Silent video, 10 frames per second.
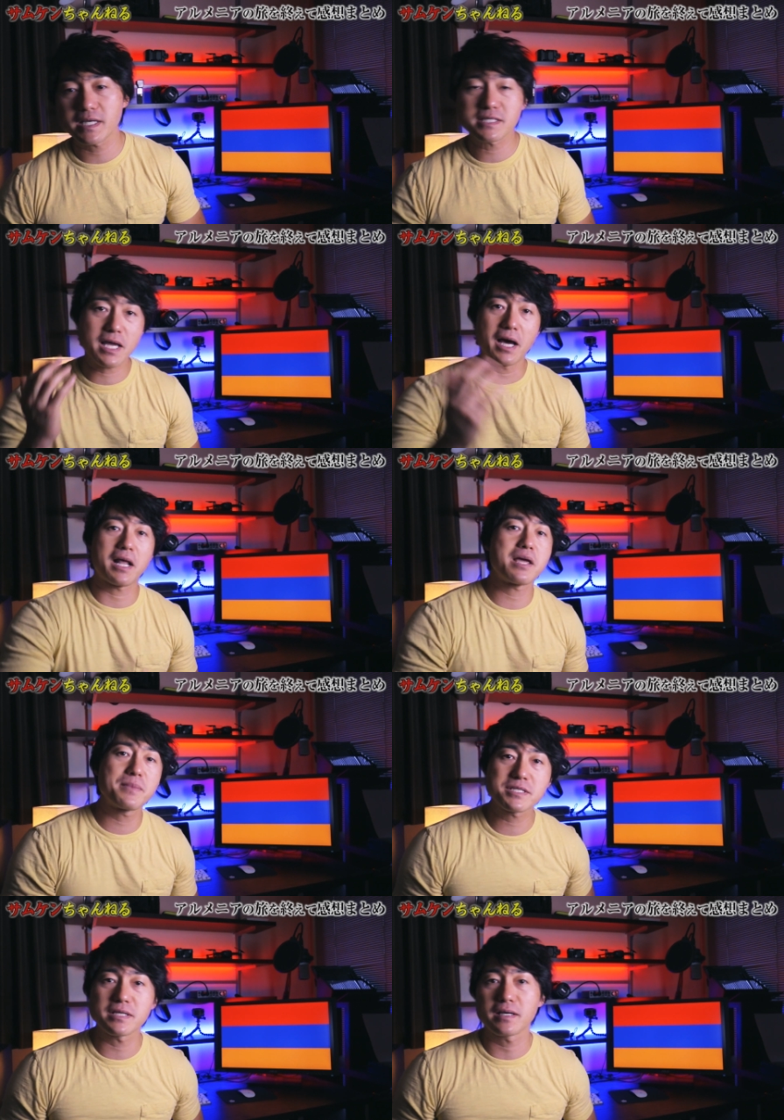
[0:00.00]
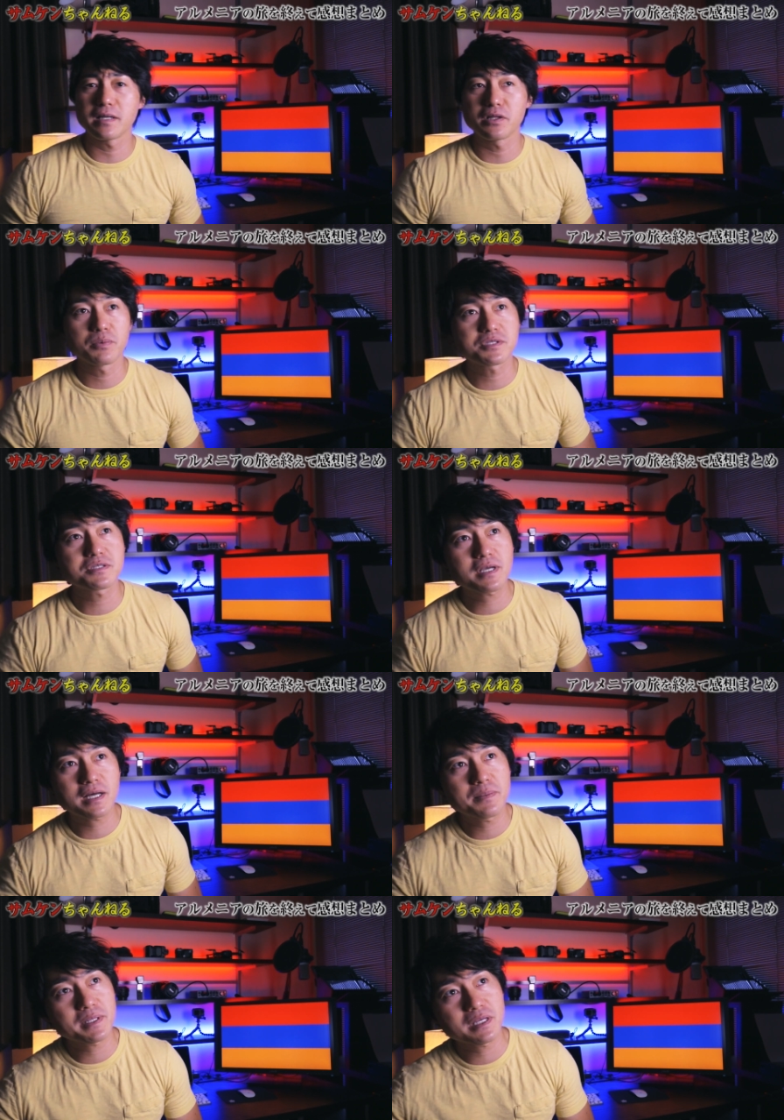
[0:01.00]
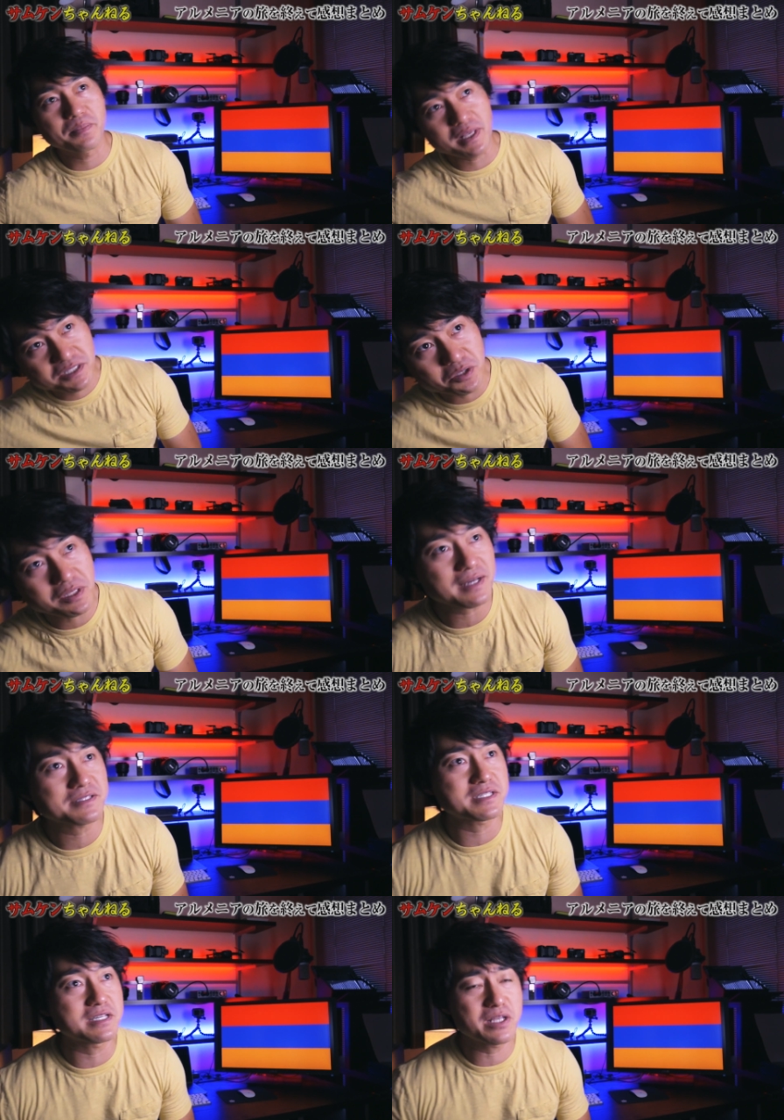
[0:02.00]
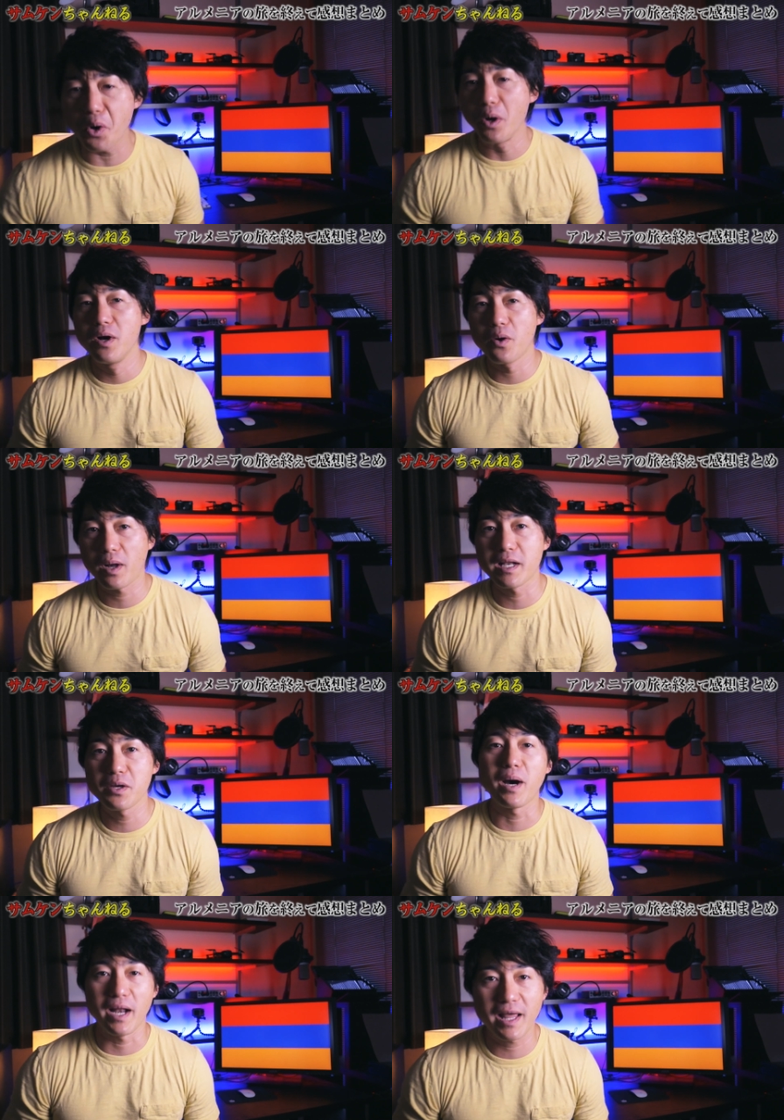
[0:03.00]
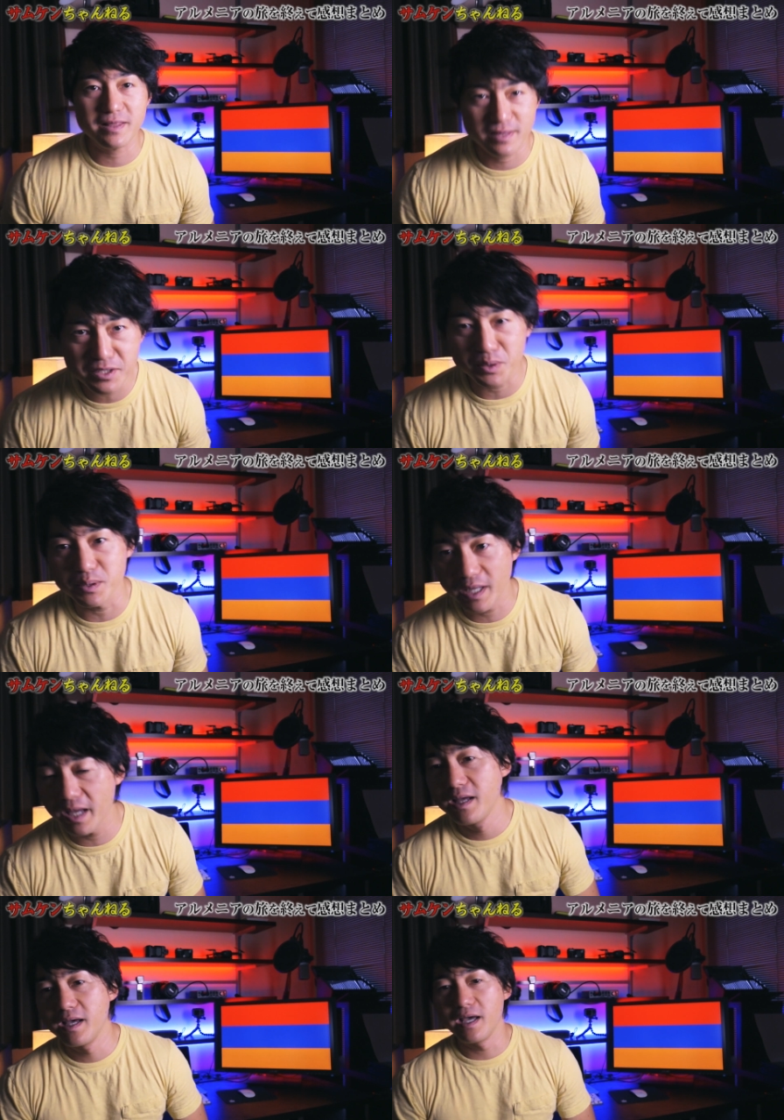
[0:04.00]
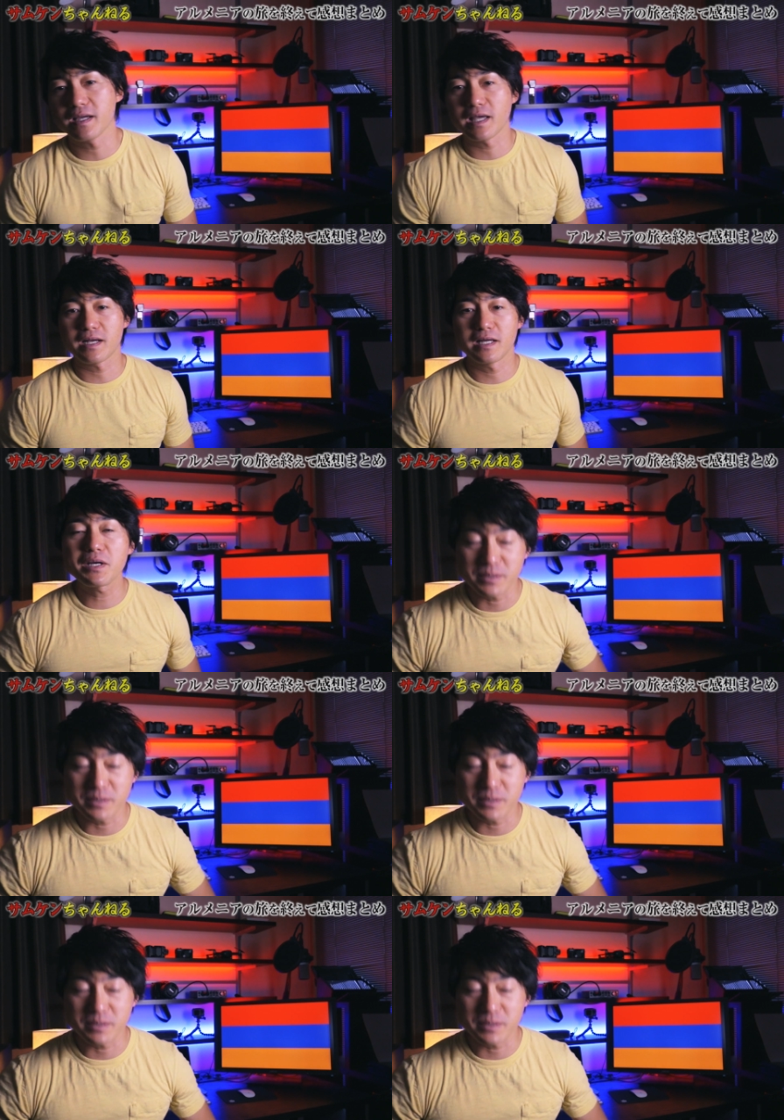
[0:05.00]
あ、さんぜんえん払いましたけれども、追加でまた別のタクシーにもお金を払ったというね、えー、結果で